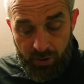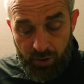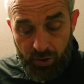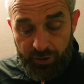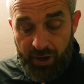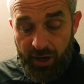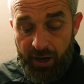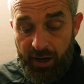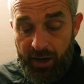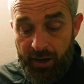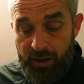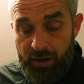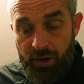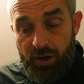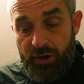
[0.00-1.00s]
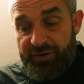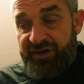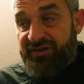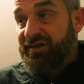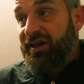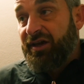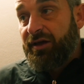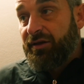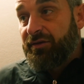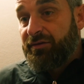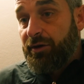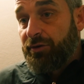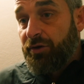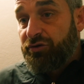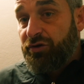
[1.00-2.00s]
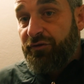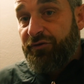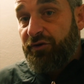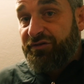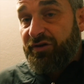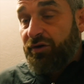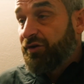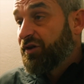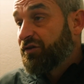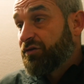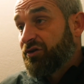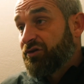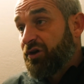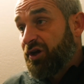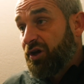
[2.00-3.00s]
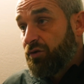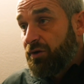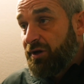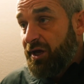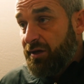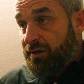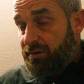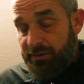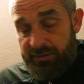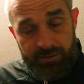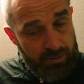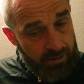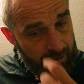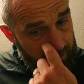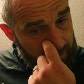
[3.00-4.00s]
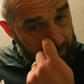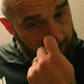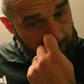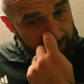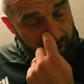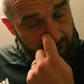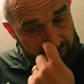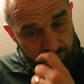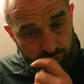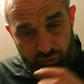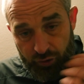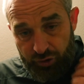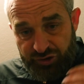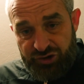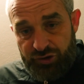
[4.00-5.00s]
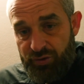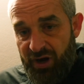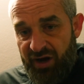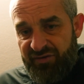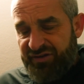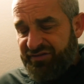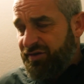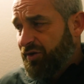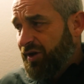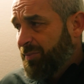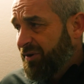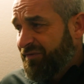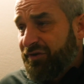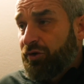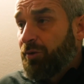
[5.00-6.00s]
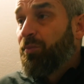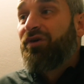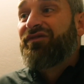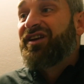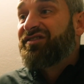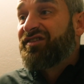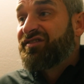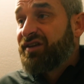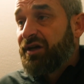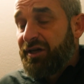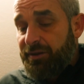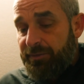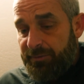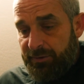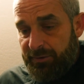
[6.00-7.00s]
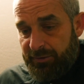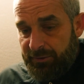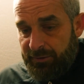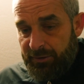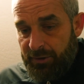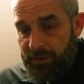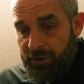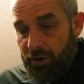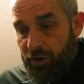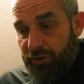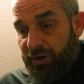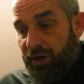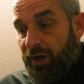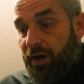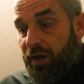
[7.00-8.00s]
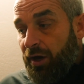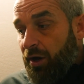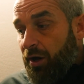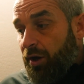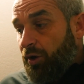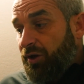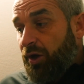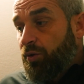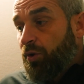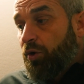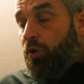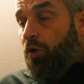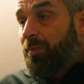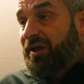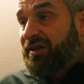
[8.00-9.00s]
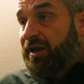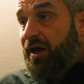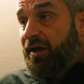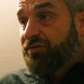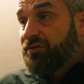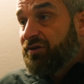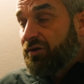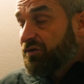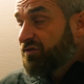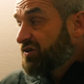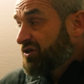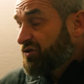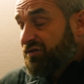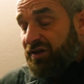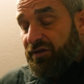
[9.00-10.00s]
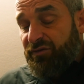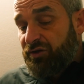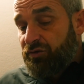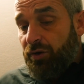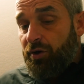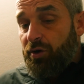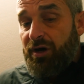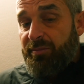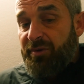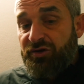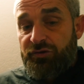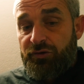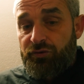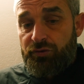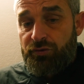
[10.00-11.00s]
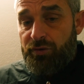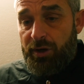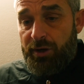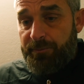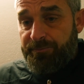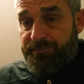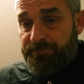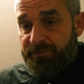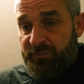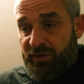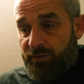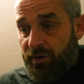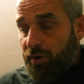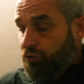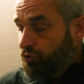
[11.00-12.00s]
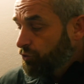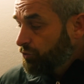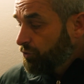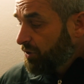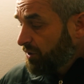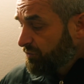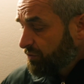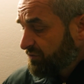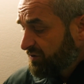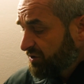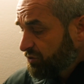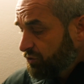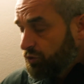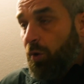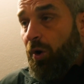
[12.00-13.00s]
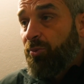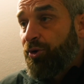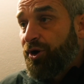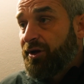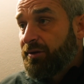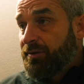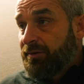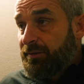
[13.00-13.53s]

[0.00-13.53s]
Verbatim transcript: On a, on a été, notre force c'est qu'on a su être régulier, on a toujours continué à avancer, on n'a pas fait de mauvaises séries. On a, eu un gros matelas suite à notre série de 5 victoires, on l'a maintenu. Euh, voilà, aujourd'hui on a 63 points.